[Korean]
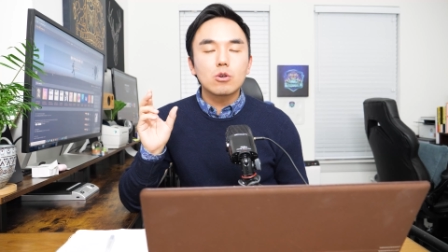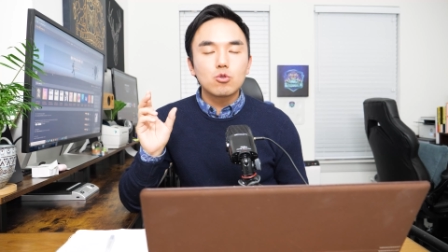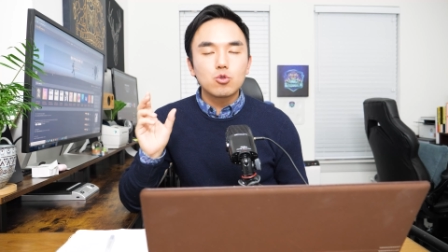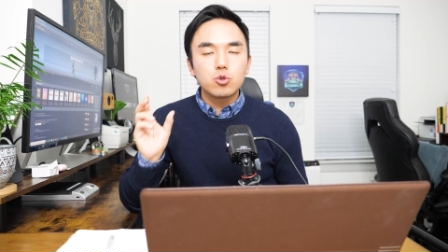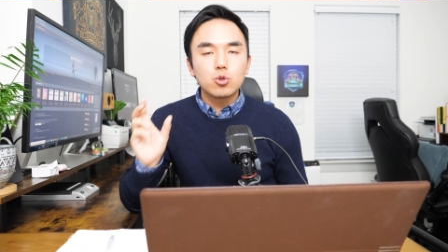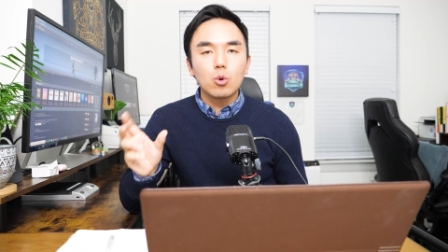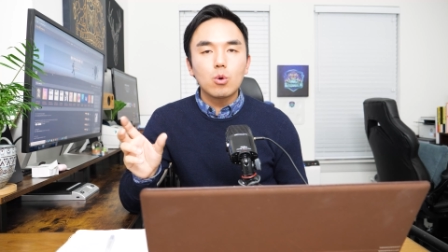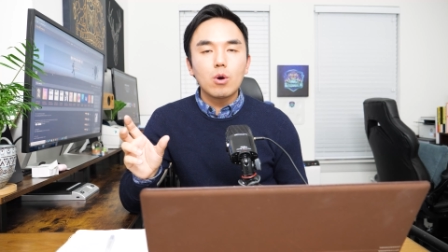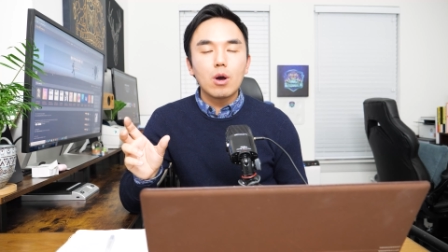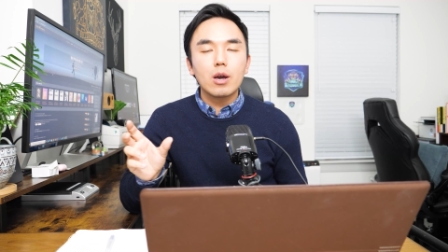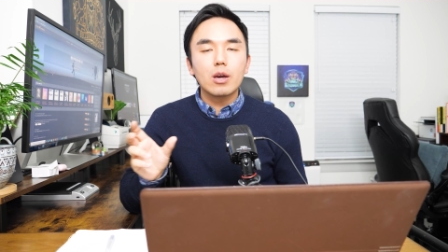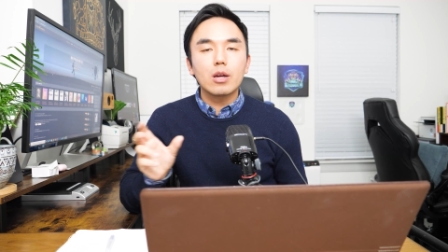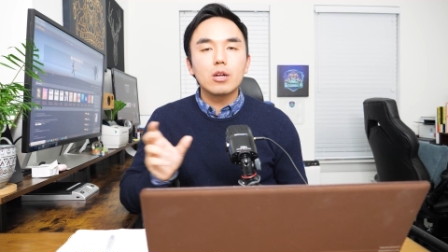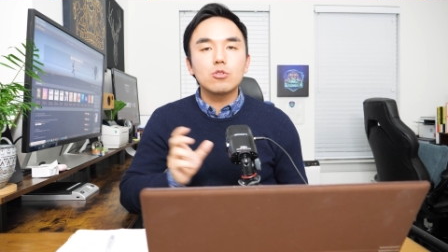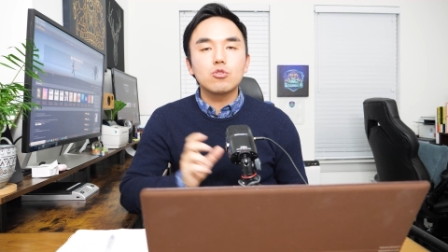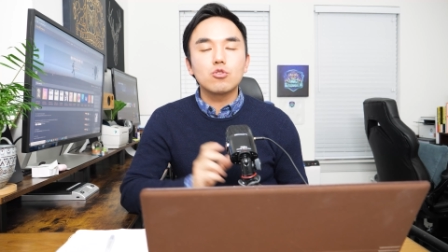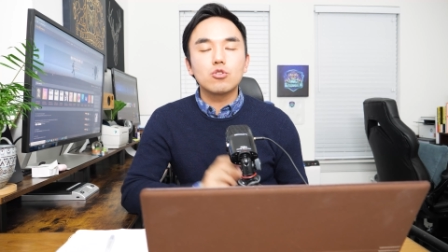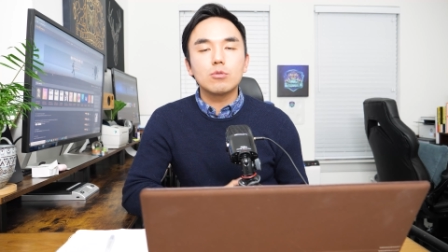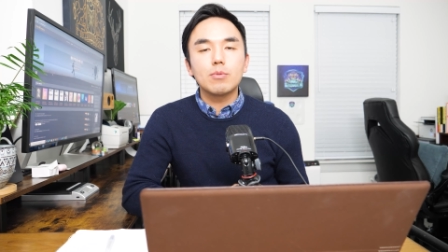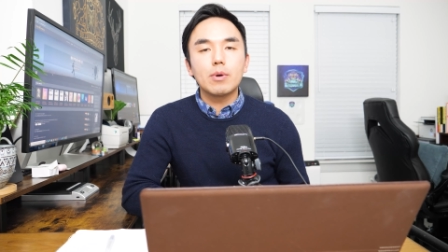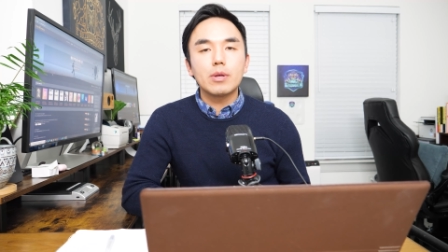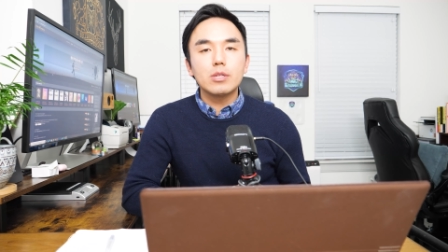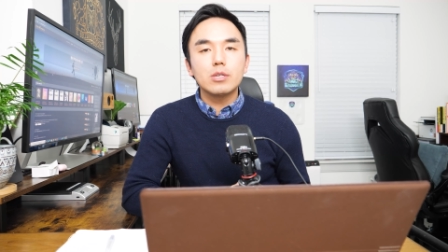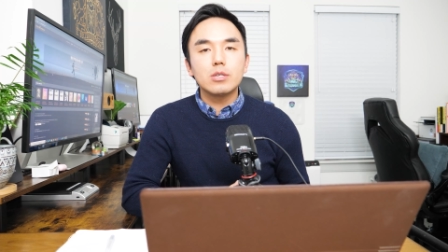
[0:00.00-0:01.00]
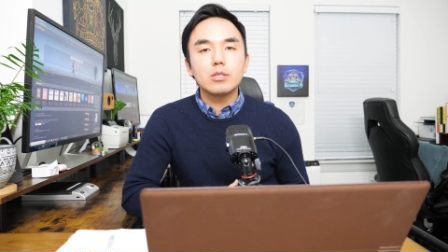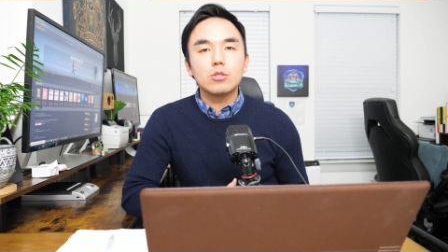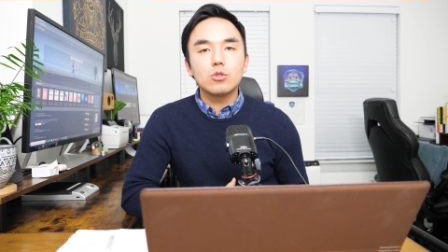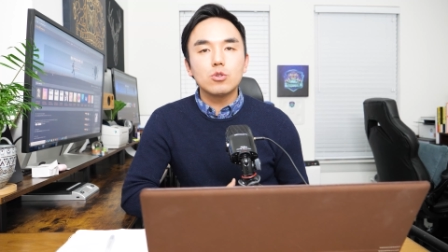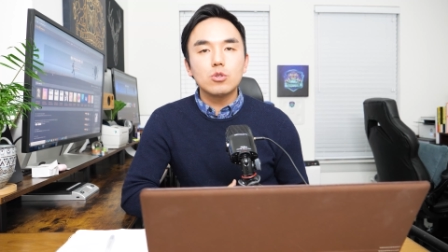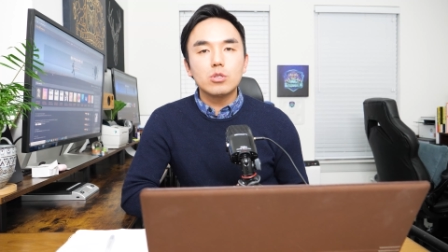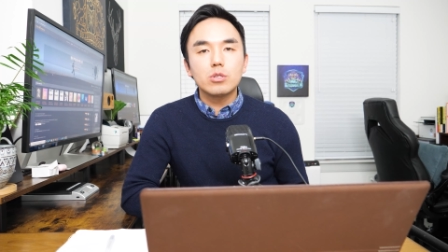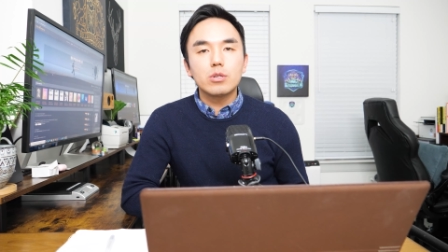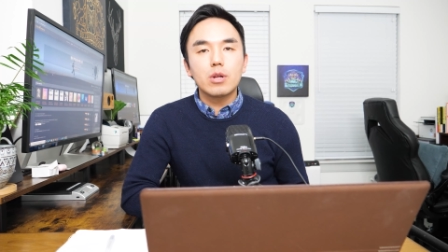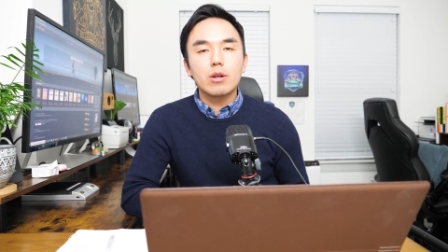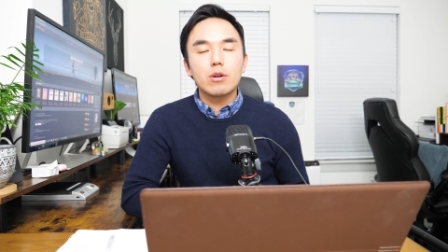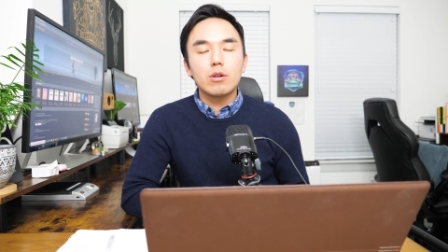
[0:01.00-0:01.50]
구독하기를
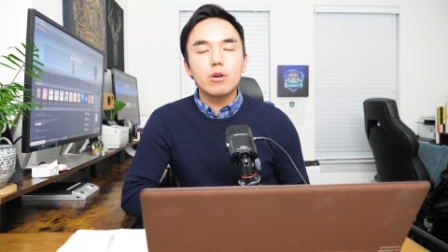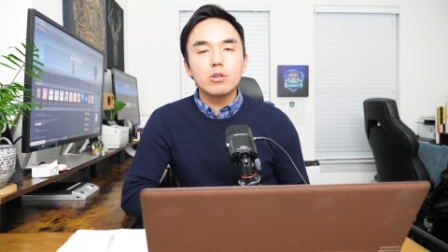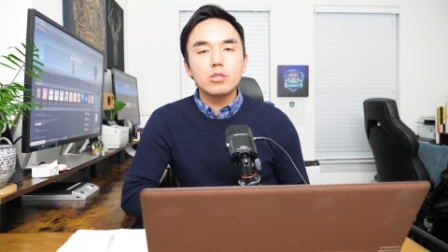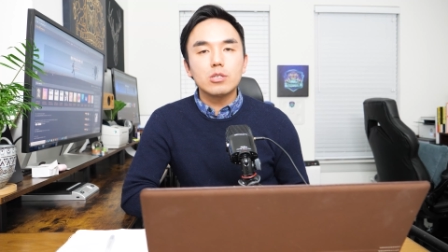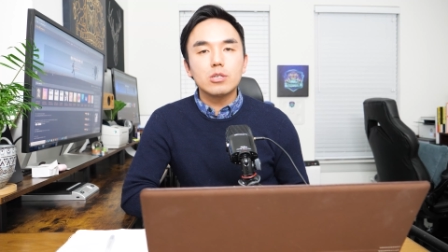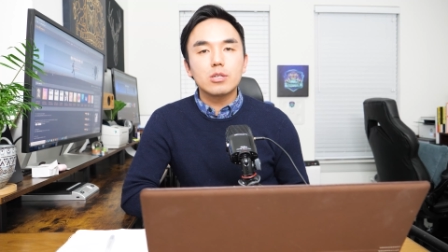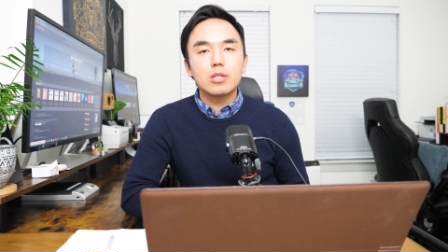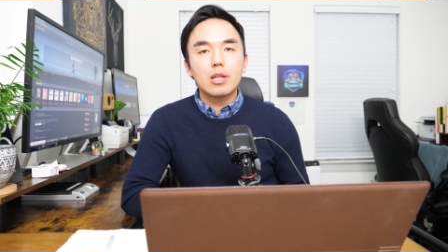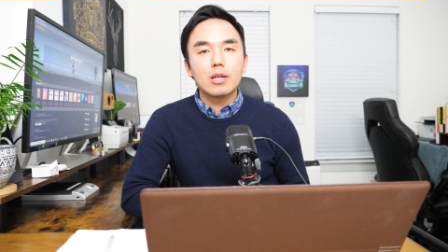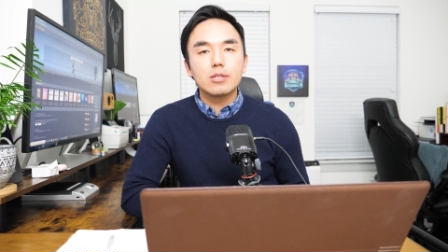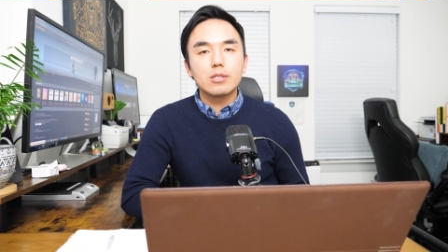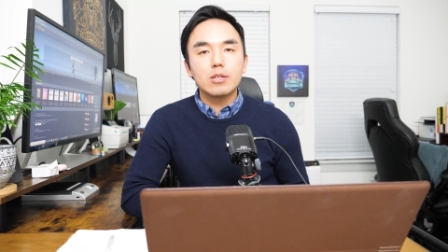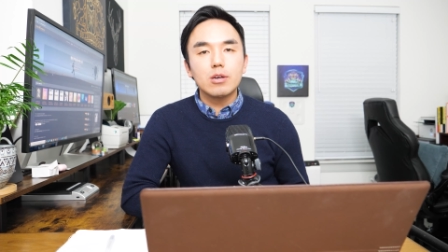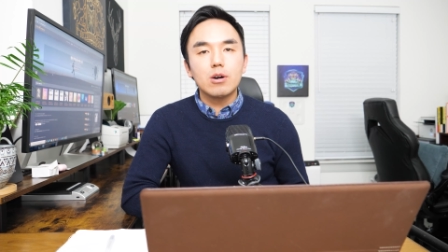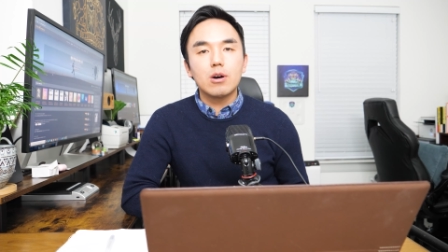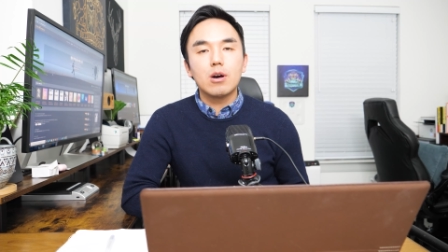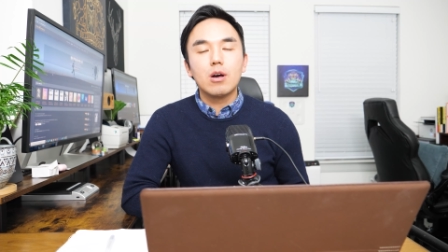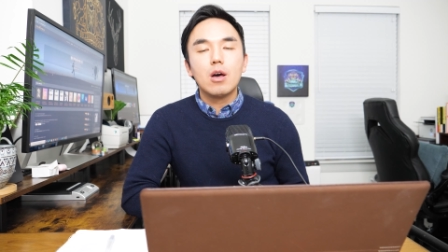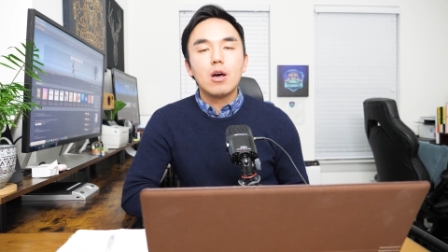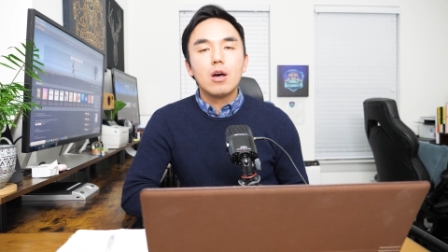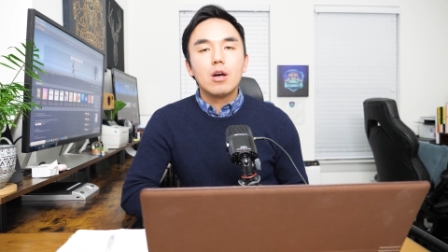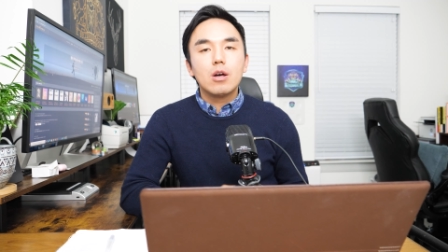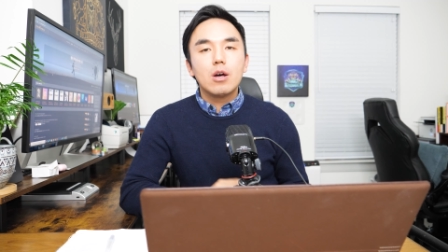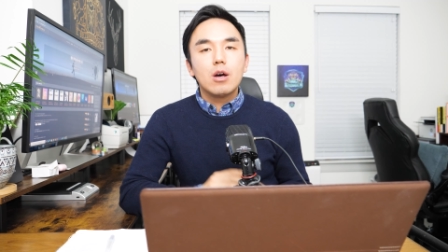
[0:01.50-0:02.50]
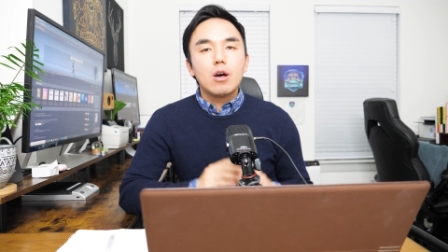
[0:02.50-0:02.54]
누르면뉴스레러 형식이 되는데요.